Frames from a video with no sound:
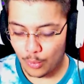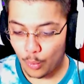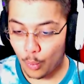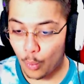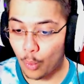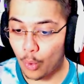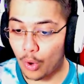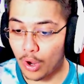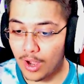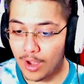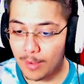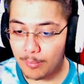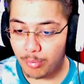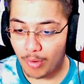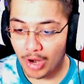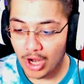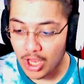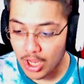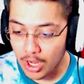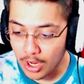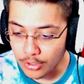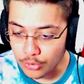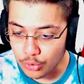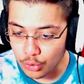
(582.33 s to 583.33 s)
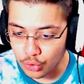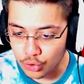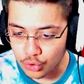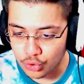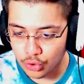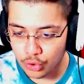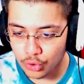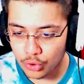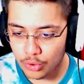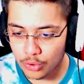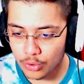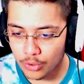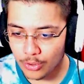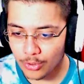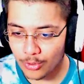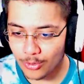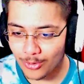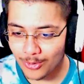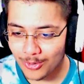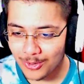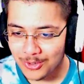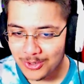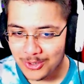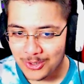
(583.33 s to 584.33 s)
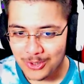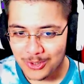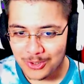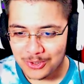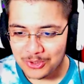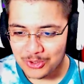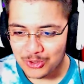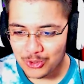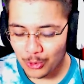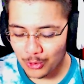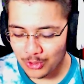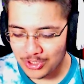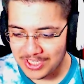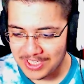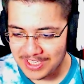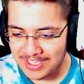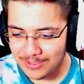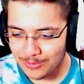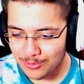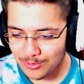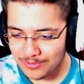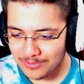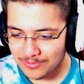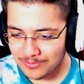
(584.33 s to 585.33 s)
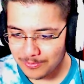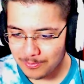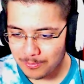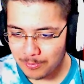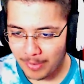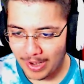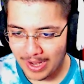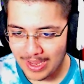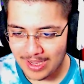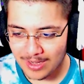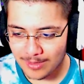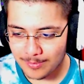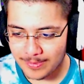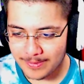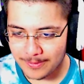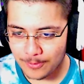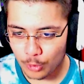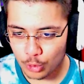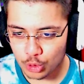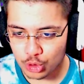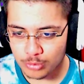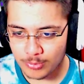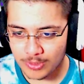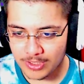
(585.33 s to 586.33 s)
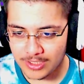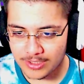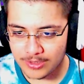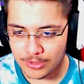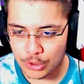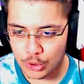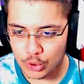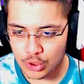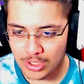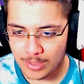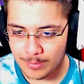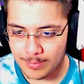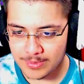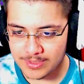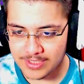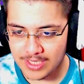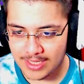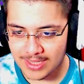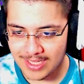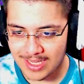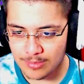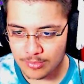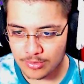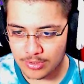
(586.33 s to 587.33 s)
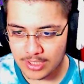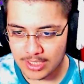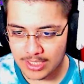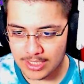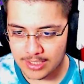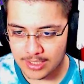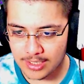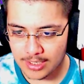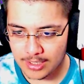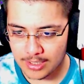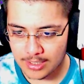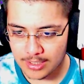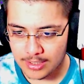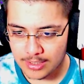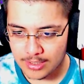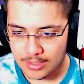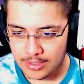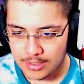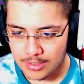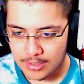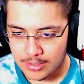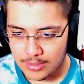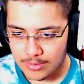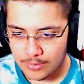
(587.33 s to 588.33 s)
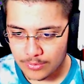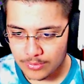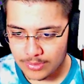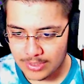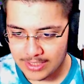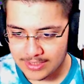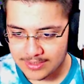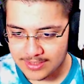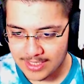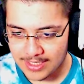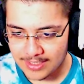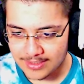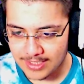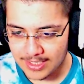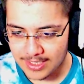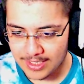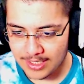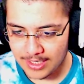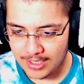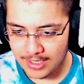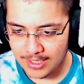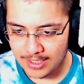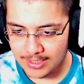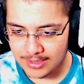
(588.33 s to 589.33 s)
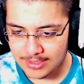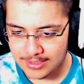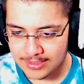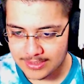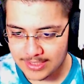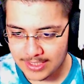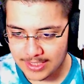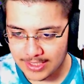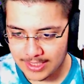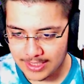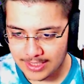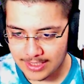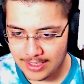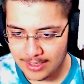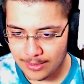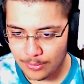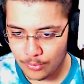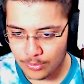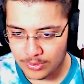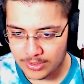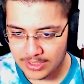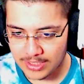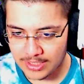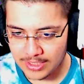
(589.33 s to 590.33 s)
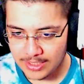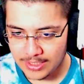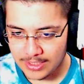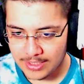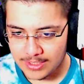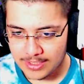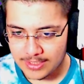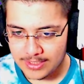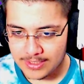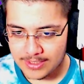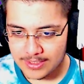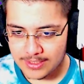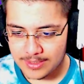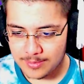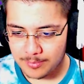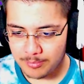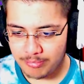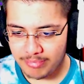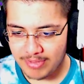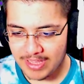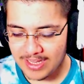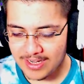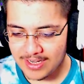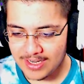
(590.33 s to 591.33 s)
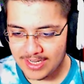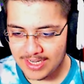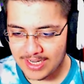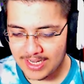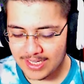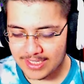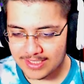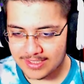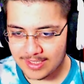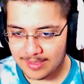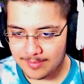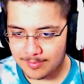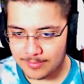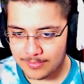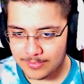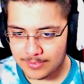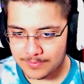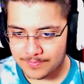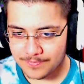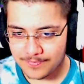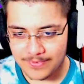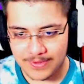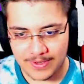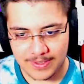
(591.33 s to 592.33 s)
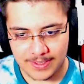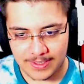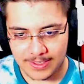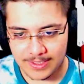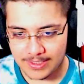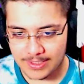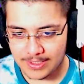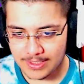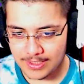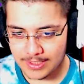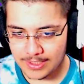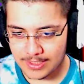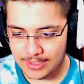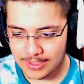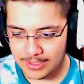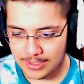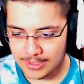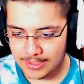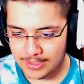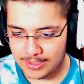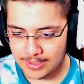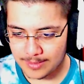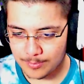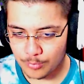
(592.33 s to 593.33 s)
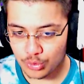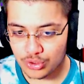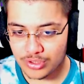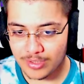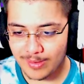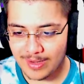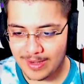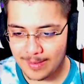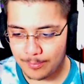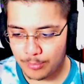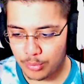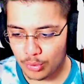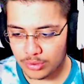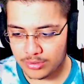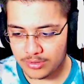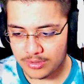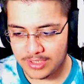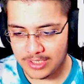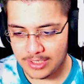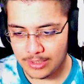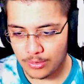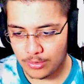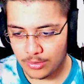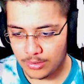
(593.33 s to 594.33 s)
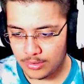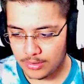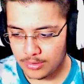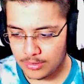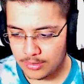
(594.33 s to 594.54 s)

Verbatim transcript: Oha bayağı güçlü. Çok iyi. Bayağı hoşuma gitti şu an. Sen ne yapıyorsun kanka? Ulan zaten aldık sen hala orada Berry ile adam Cık, Allah Allah. Muhtemelen bot değil o.